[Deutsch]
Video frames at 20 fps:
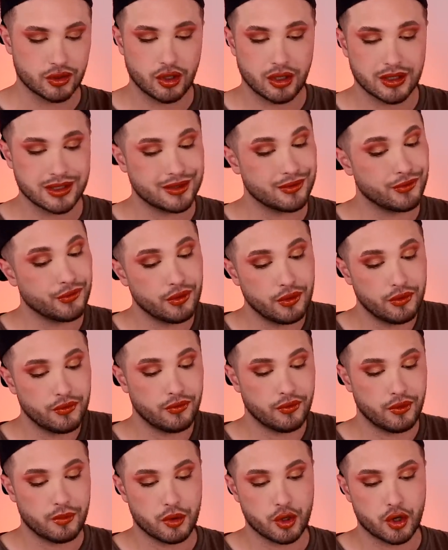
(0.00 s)
Kosten
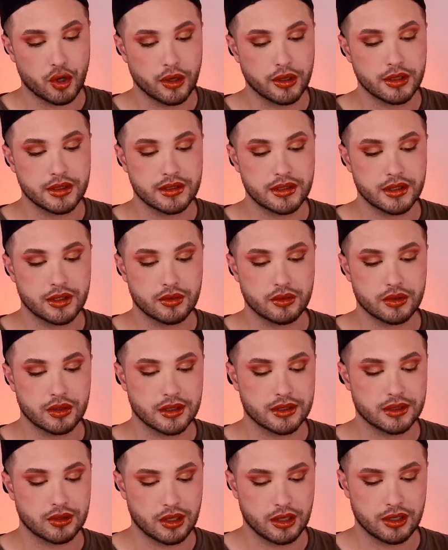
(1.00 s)
5,95 und
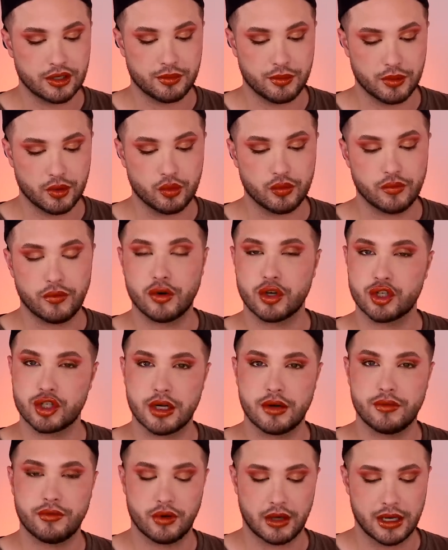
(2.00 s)
das könnte ich mir gut
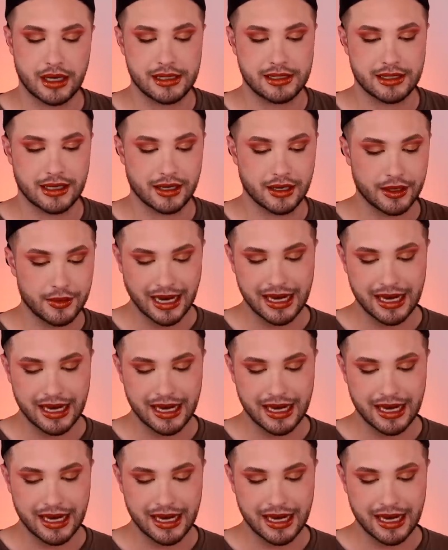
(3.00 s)
vorstellen für den Alltag.